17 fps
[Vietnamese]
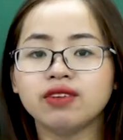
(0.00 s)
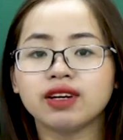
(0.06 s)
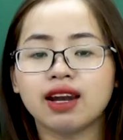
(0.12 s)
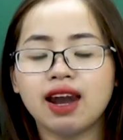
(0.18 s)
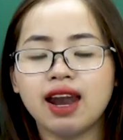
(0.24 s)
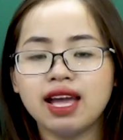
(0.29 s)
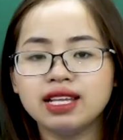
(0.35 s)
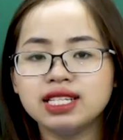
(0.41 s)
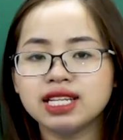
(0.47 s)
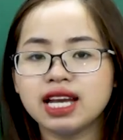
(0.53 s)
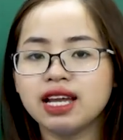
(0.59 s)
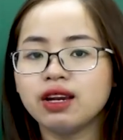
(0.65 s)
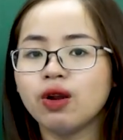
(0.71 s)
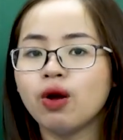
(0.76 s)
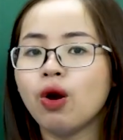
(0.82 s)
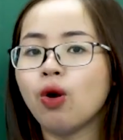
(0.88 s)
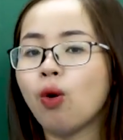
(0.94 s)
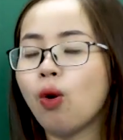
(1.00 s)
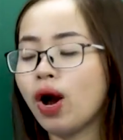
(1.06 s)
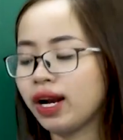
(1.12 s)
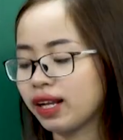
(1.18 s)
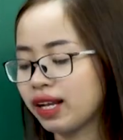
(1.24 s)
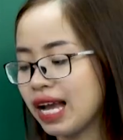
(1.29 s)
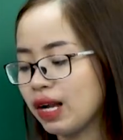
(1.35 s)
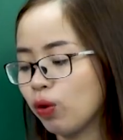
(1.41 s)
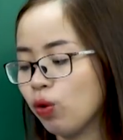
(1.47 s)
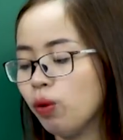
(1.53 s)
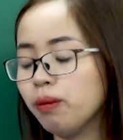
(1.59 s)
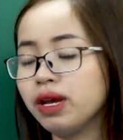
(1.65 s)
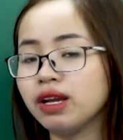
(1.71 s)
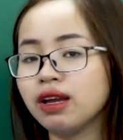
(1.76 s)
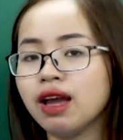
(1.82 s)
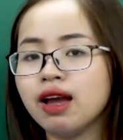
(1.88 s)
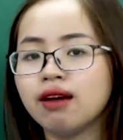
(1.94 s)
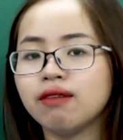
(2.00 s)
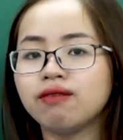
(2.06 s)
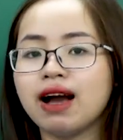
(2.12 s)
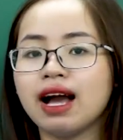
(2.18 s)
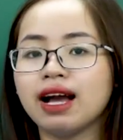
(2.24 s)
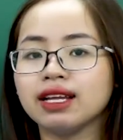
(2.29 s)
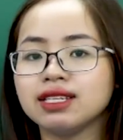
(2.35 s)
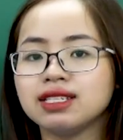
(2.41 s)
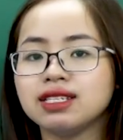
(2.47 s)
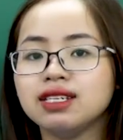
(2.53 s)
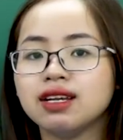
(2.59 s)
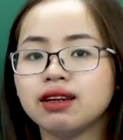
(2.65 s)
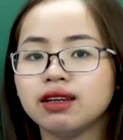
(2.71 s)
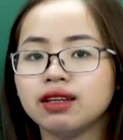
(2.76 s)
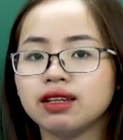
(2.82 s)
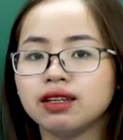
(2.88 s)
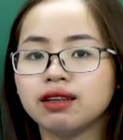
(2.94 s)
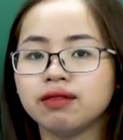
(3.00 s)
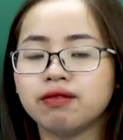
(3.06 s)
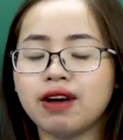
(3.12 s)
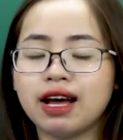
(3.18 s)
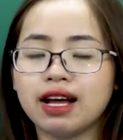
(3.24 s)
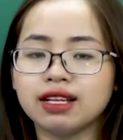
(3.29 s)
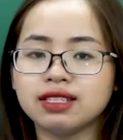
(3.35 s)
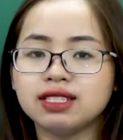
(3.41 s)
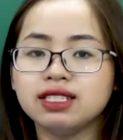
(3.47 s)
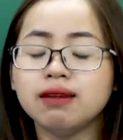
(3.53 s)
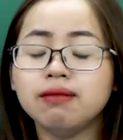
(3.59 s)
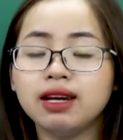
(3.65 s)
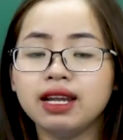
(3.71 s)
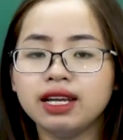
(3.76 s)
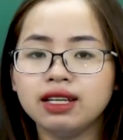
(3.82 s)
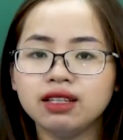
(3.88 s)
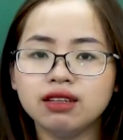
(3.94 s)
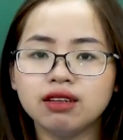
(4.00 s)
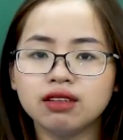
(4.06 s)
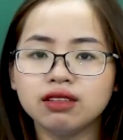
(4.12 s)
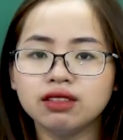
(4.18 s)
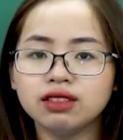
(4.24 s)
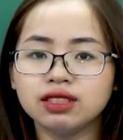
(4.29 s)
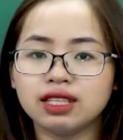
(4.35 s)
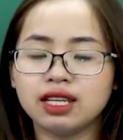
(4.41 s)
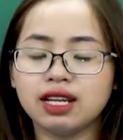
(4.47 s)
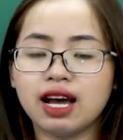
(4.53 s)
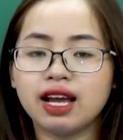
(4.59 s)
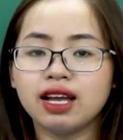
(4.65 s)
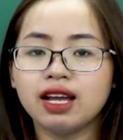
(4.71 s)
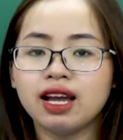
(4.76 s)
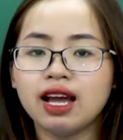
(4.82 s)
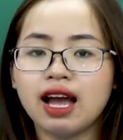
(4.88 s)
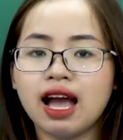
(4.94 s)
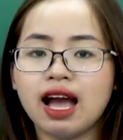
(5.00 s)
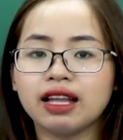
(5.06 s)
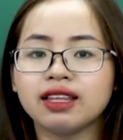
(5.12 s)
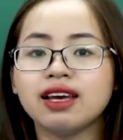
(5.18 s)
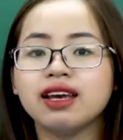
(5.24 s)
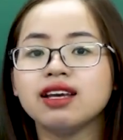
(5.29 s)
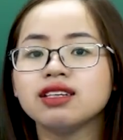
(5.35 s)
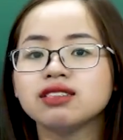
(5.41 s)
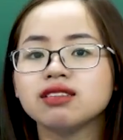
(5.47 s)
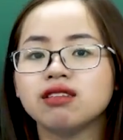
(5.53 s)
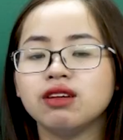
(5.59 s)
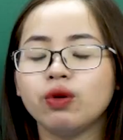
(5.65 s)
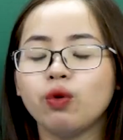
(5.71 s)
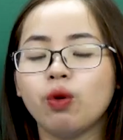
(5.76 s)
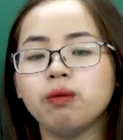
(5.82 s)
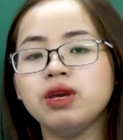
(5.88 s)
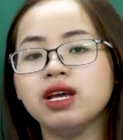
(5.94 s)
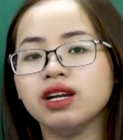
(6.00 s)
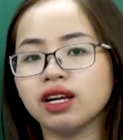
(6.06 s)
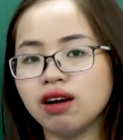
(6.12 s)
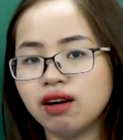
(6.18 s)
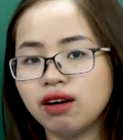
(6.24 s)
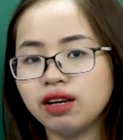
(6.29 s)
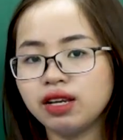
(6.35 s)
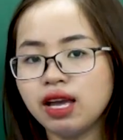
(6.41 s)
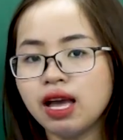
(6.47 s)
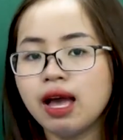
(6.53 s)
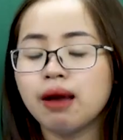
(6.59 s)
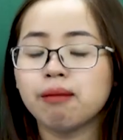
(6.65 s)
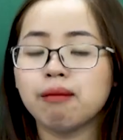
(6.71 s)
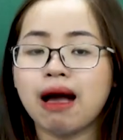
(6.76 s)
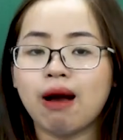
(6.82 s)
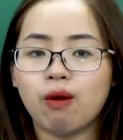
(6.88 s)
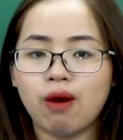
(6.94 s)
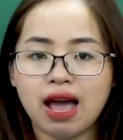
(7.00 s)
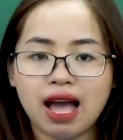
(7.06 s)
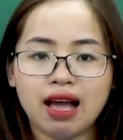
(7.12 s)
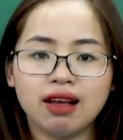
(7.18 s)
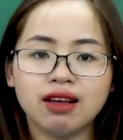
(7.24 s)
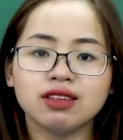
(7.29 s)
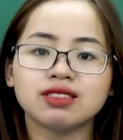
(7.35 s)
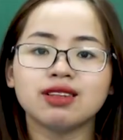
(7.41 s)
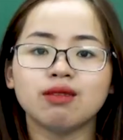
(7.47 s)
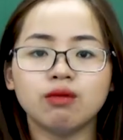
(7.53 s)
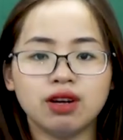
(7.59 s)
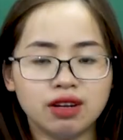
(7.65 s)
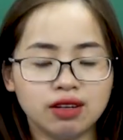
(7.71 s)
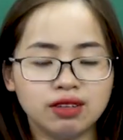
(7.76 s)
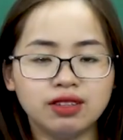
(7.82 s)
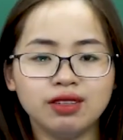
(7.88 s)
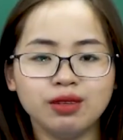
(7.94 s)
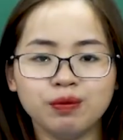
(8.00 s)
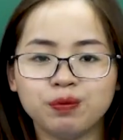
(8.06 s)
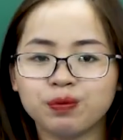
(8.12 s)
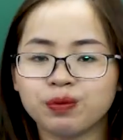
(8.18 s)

vượt lên trên hoàn cảnh của mình và chiếm lĩnh những gì đấy? Thế giới của biển khơi bao la rộng lớn.